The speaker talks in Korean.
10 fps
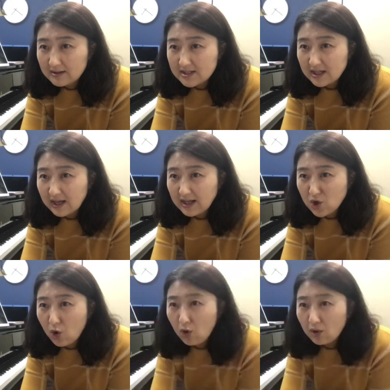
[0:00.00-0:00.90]
제가
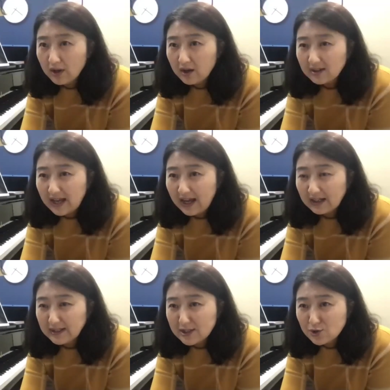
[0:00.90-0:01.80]
저 이거 다
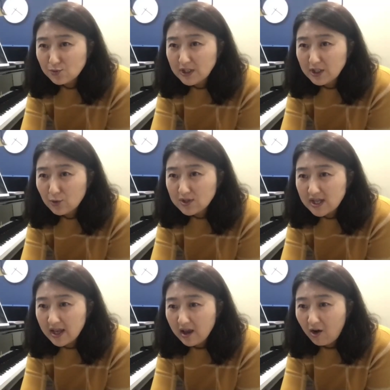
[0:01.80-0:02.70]
그냥 숨기고
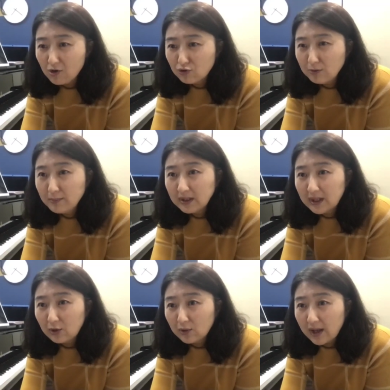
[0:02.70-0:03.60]
제 얼굴만
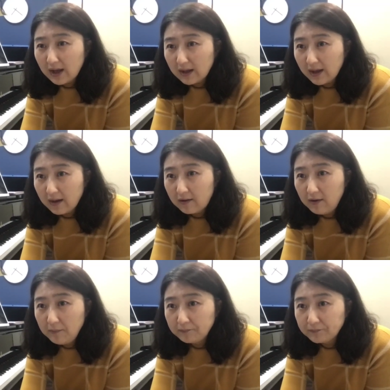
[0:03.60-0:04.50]
나오게
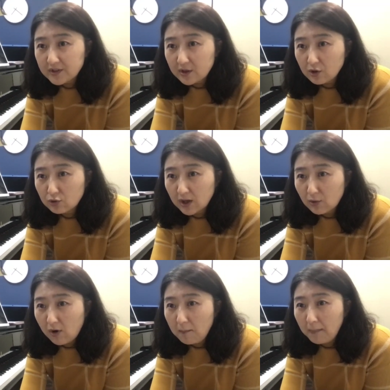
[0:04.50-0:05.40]
할게요. 제 얼굴하고
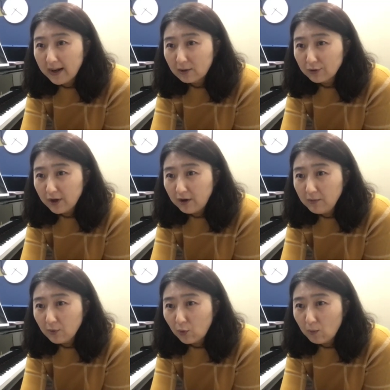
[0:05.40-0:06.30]

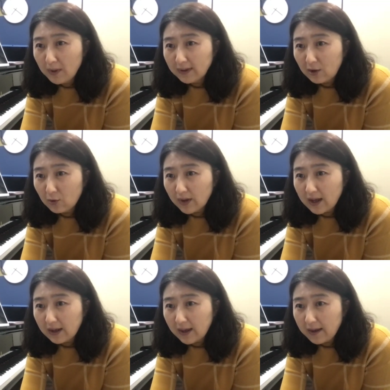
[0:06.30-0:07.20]
건반하고요. 이것만 나오게
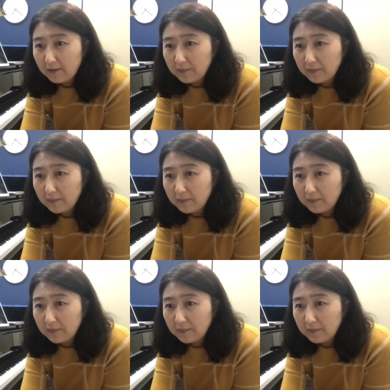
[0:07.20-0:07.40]
할게요.